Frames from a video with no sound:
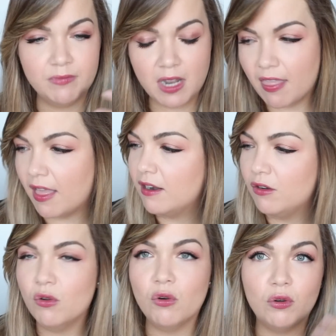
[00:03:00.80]
Nada,
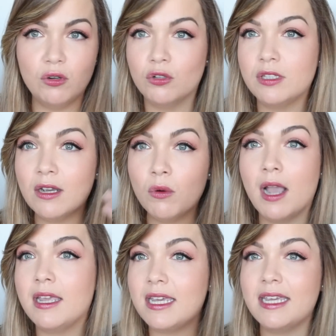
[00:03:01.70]
lo, lo tengo
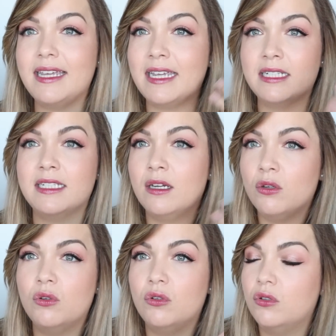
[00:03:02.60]
ahí y es que
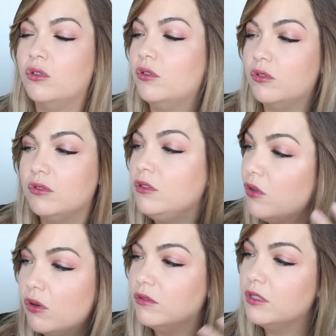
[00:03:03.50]
no,
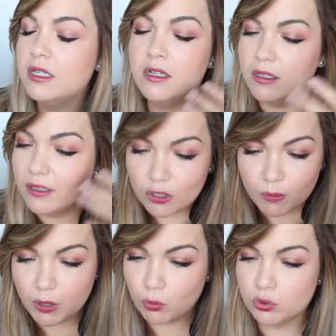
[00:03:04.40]
no,
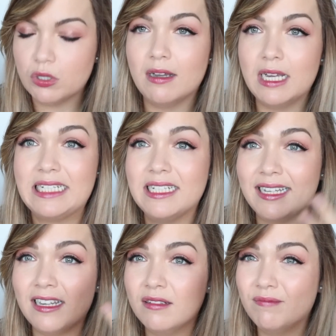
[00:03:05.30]
no me gusta. Así
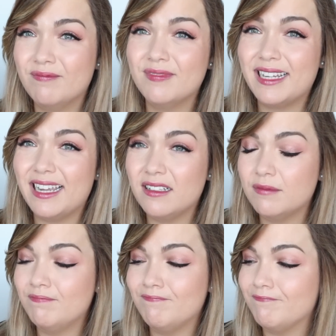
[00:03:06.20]
que
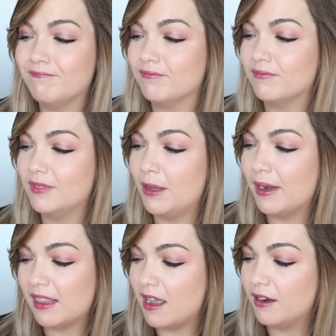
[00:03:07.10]
Mm, de
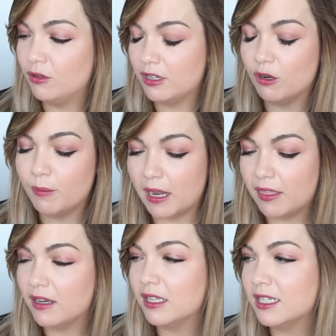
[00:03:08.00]
verdad no quiero
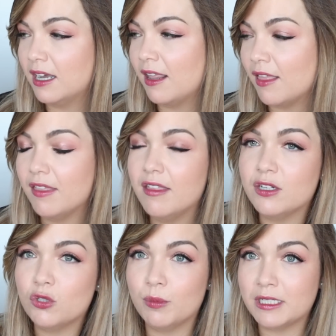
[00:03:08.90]
parecer desagradecida,
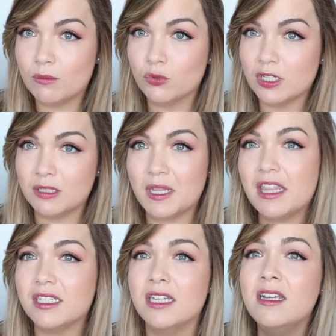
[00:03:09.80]
esto pasa muchas
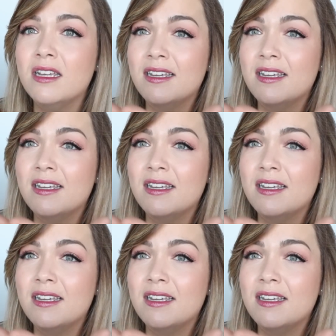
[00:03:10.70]
veces.